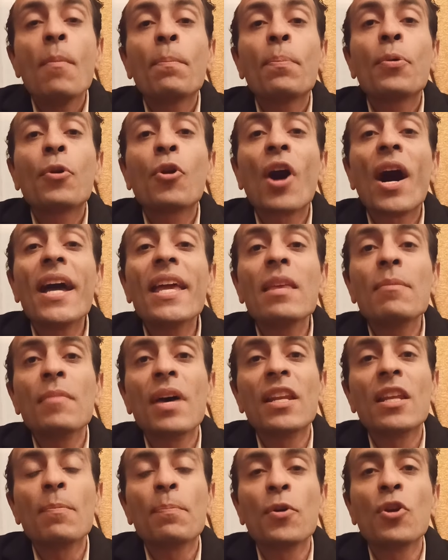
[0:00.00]

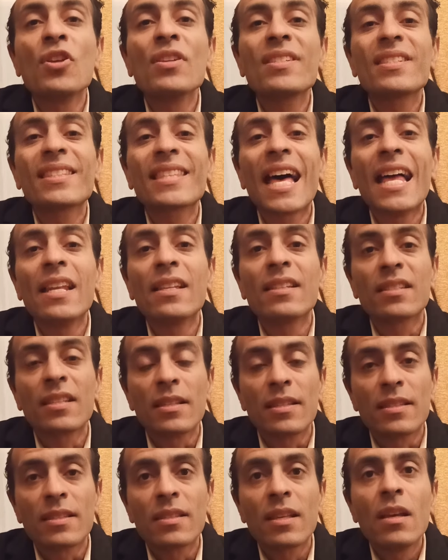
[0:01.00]
برايمري
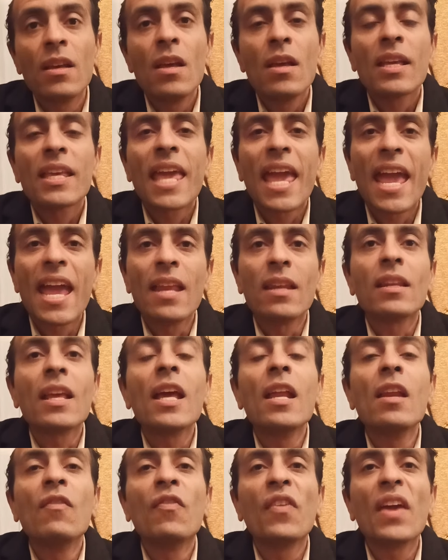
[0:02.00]
بيريستالسز كان
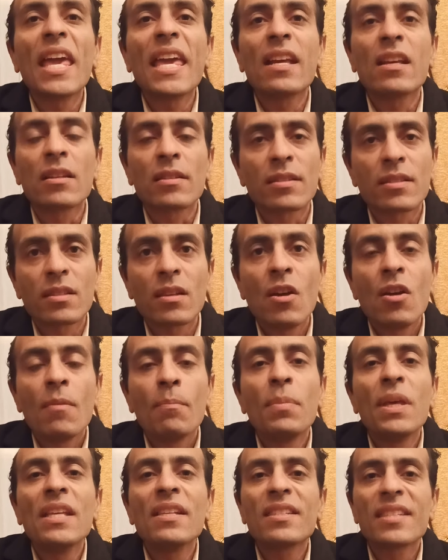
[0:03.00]
الفيجس
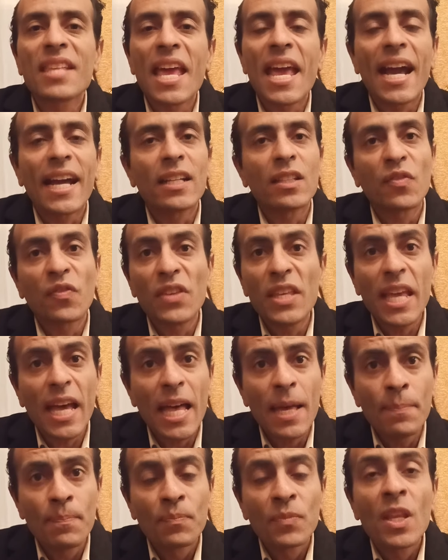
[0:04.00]
بيساعد
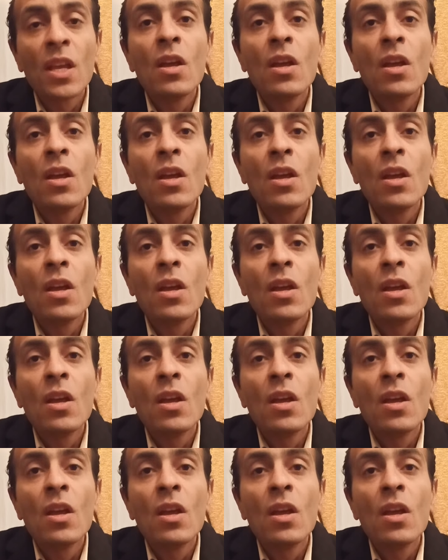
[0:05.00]
فيها